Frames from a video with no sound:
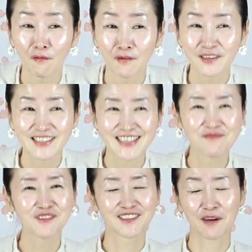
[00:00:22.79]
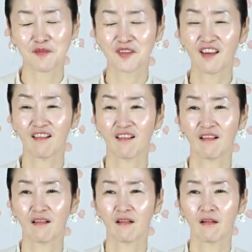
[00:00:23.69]
이렇게 질문을 하면요.
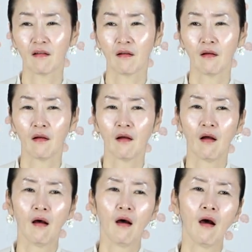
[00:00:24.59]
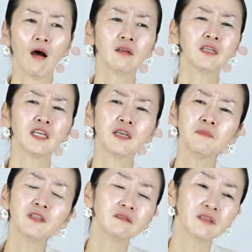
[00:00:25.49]
아니
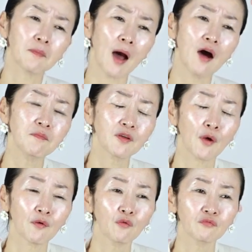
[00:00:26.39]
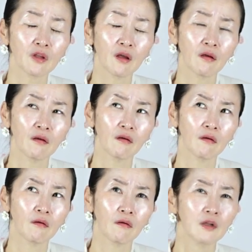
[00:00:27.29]
힘이 든데 마음이
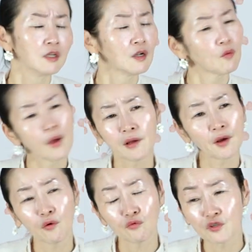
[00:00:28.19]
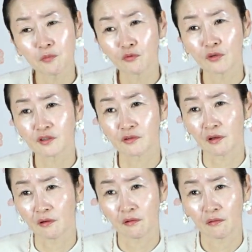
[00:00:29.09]
괴로운데 왜 괴로운지
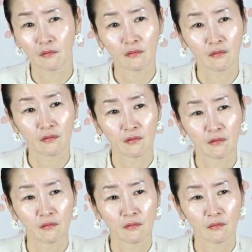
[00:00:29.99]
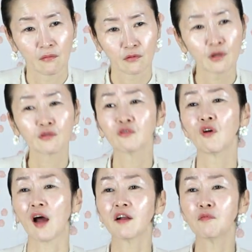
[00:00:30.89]
모르겠어요. 그래서
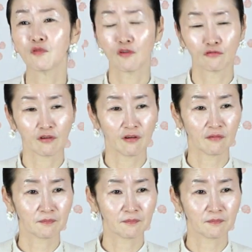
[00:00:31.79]
그거 알아보려고요.